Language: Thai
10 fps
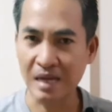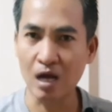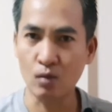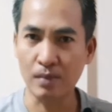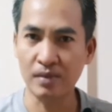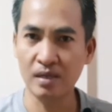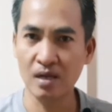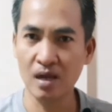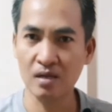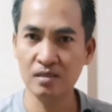แก้วแบบนี้
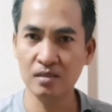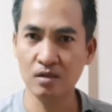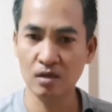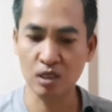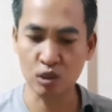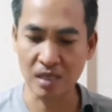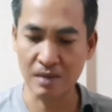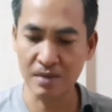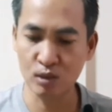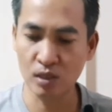นะฮะคือก็จะ
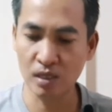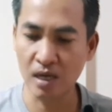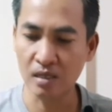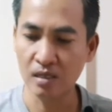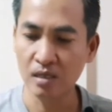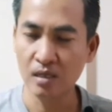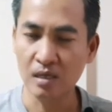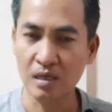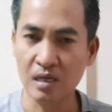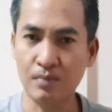สามารถช่วยได้
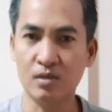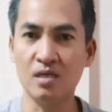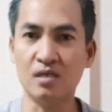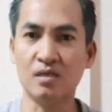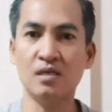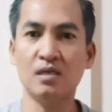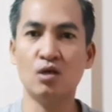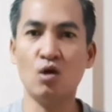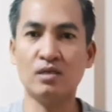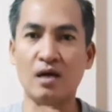นะครับหนึ่งก็คือ
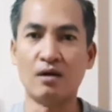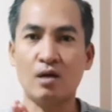นอกจากเรา